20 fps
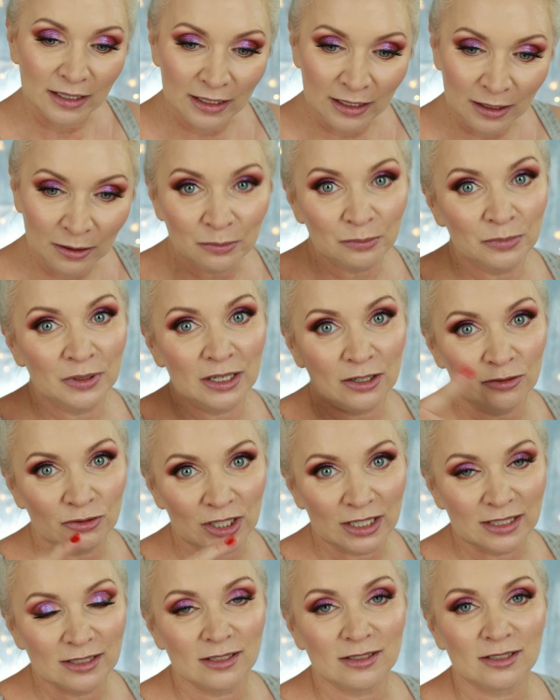I
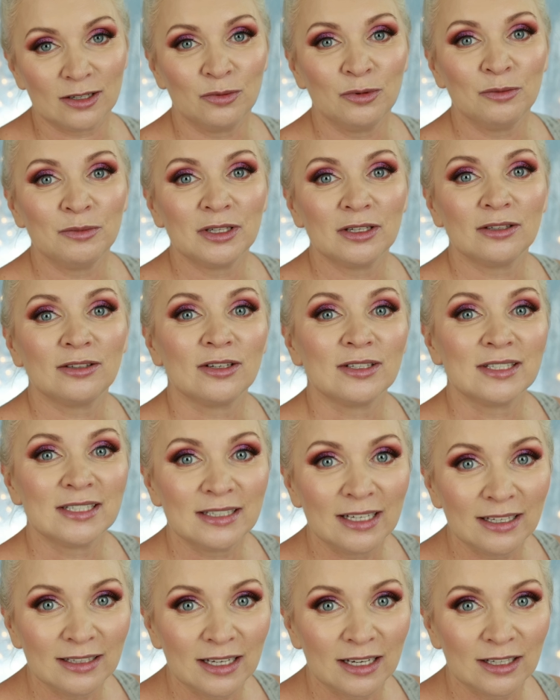pierwsze co zrobimy, no to
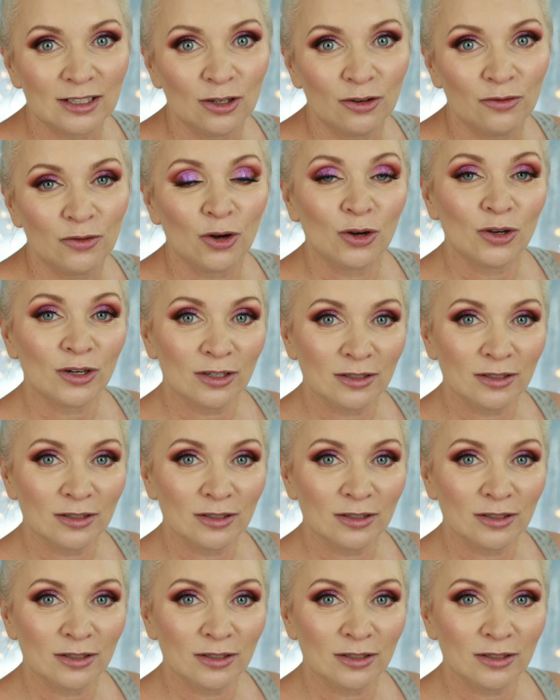standardowo